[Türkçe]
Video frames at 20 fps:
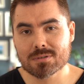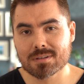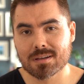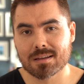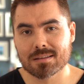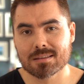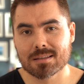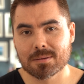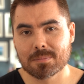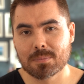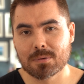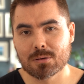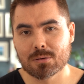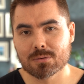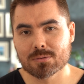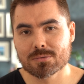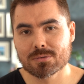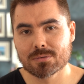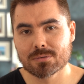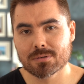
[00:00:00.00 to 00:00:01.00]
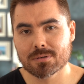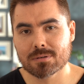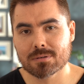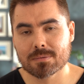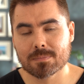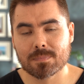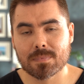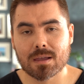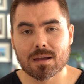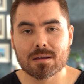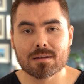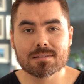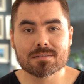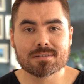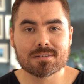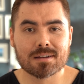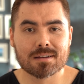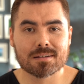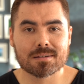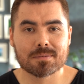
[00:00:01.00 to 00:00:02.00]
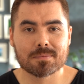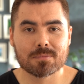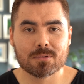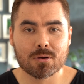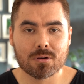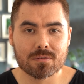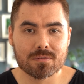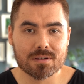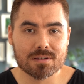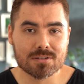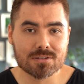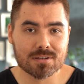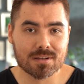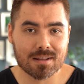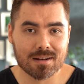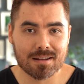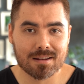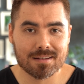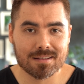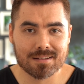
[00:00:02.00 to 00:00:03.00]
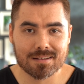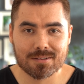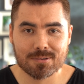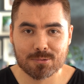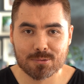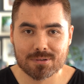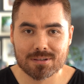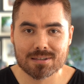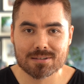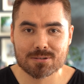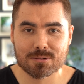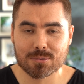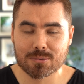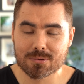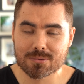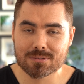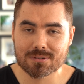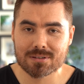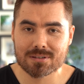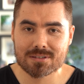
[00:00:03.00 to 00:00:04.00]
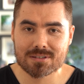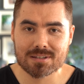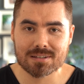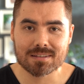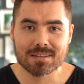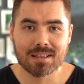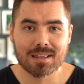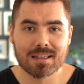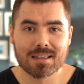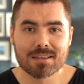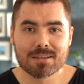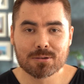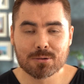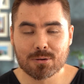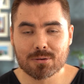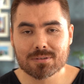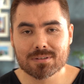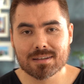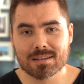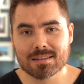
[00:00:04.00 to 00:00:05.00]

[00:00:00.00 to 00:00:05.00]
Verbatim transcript: saatlik bir yolculuk. Ancak Norveç şelaleler ülkesi olduğu için yolda